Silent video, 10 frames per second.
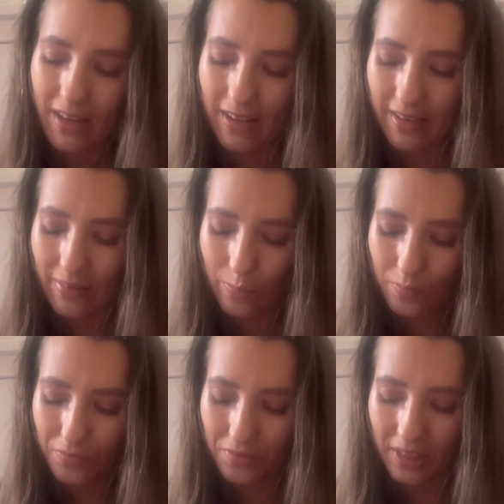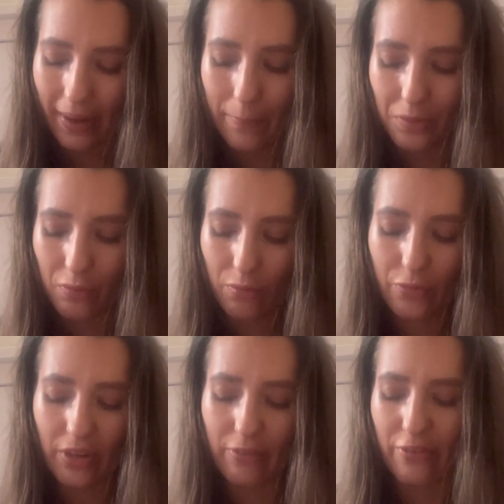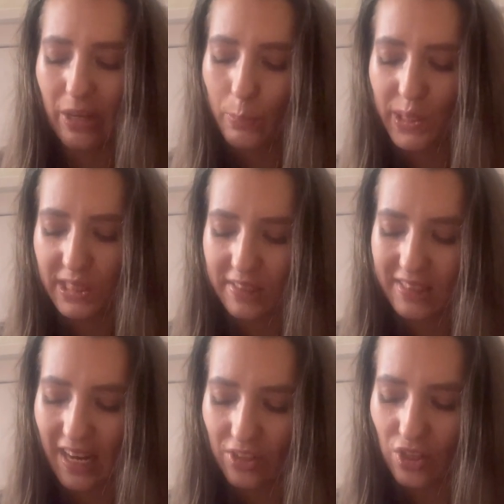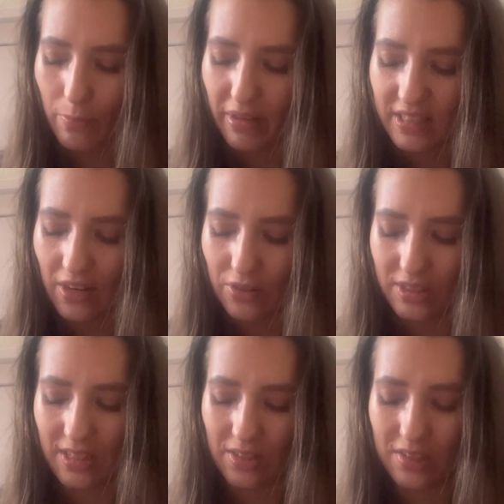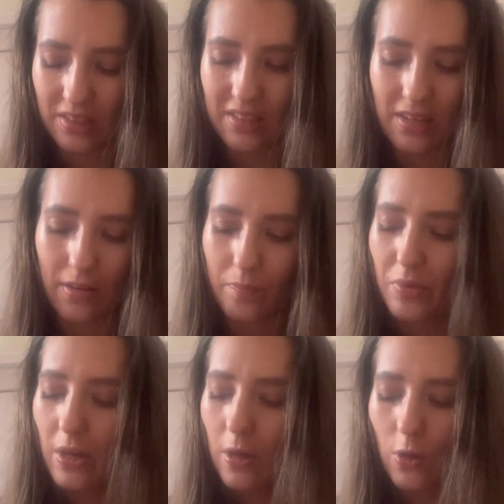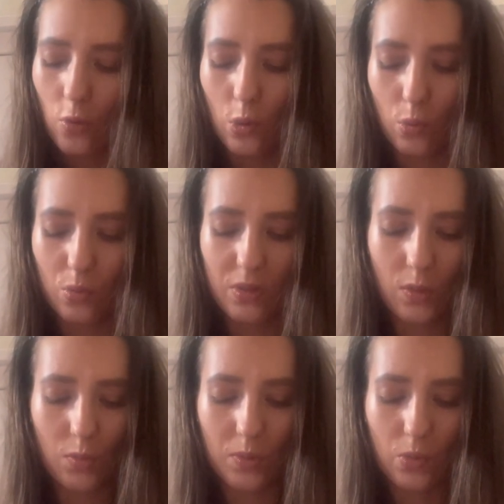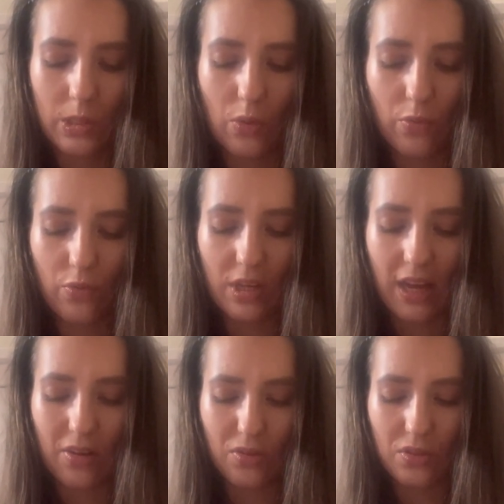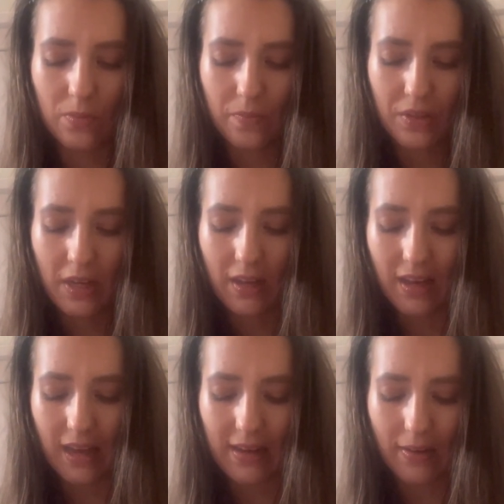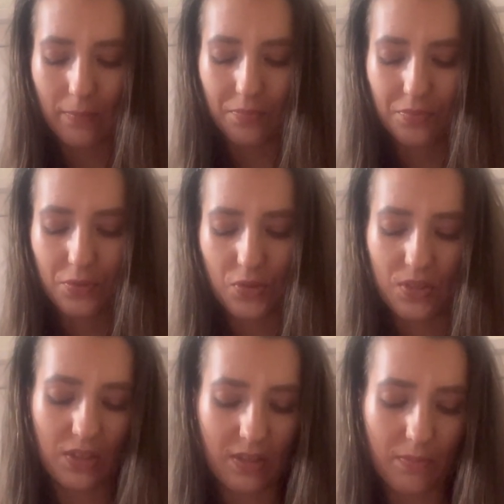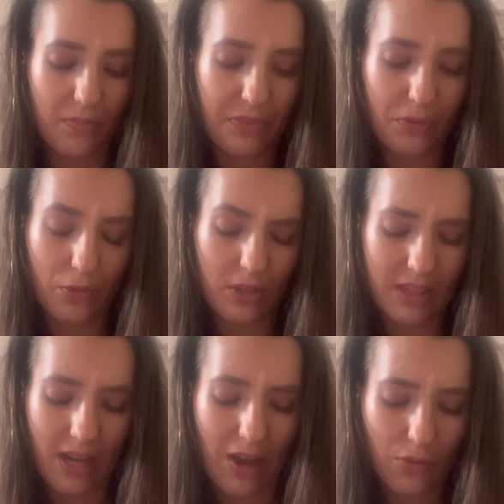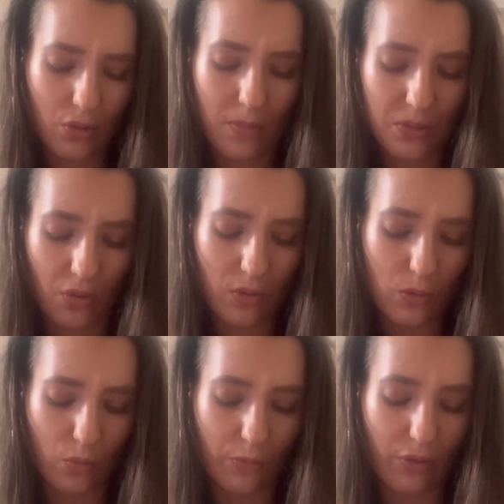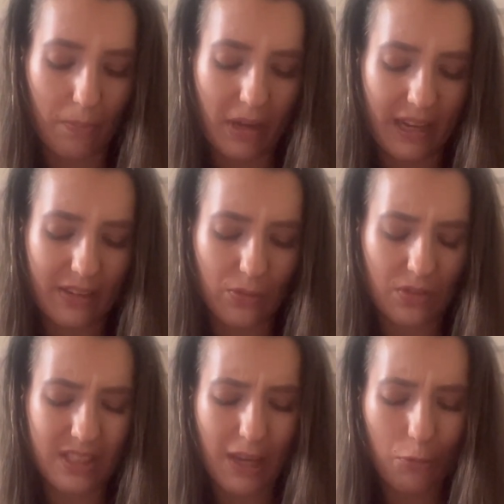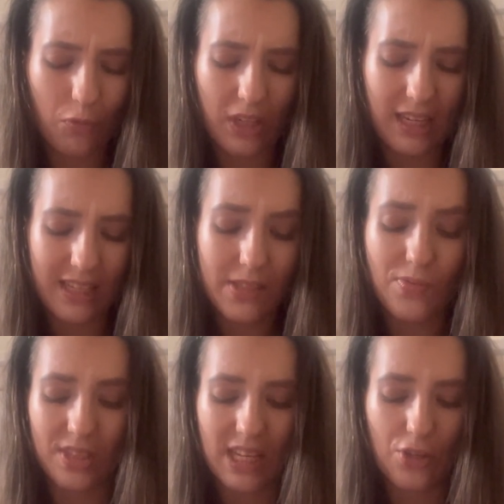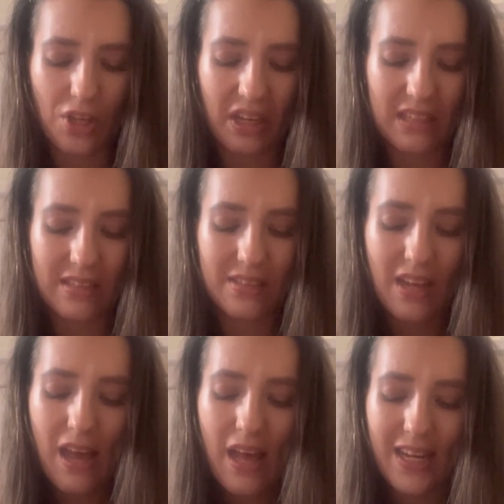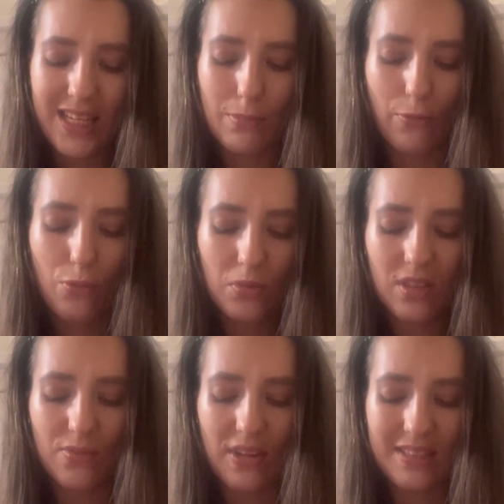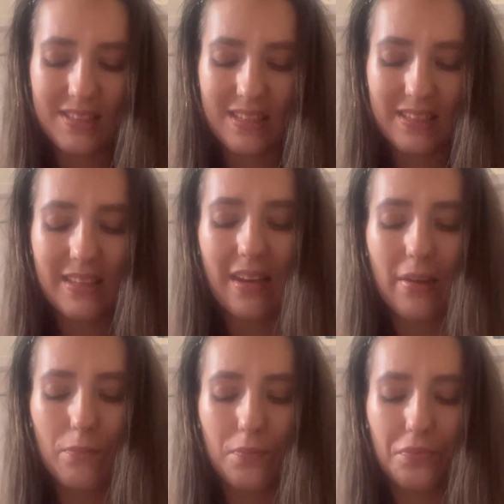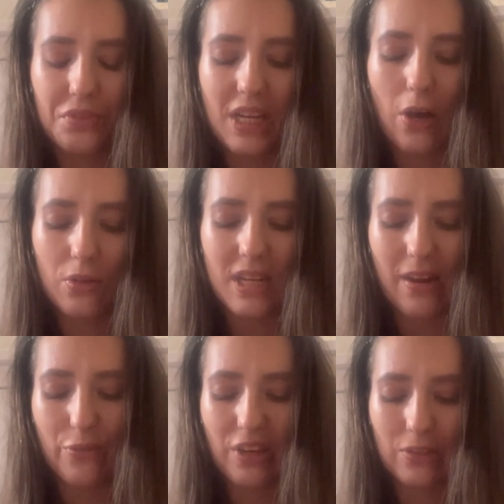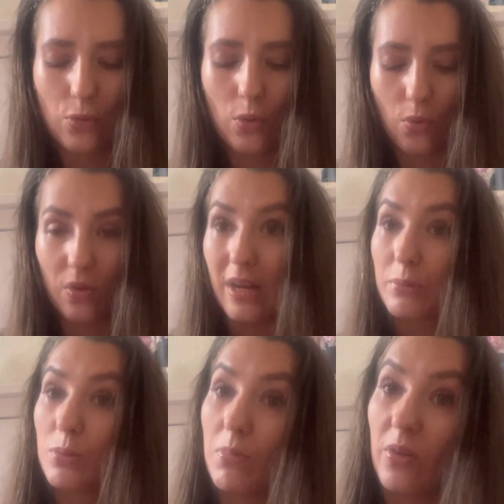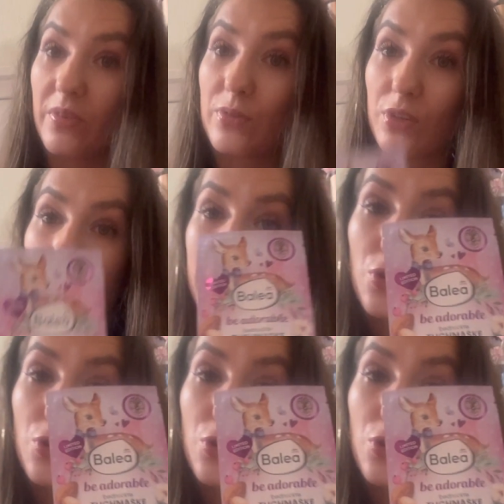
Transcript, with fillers: Ähm, ja, auf jeden Fall Waldbeerextrakt Shea Butter, hört sich sehr interessant an. Hyaluron ist ja sowieso sehr gut für die Haut. Ähm, also in der Haut kommt ja auch Hyaluron vorbei. Und ich habe irgendwie gelesen, was sehr erschreckend ist, dass mit 25 ähm, die Haut anfängt, Hyaluron abzubauen, was wirklich sehr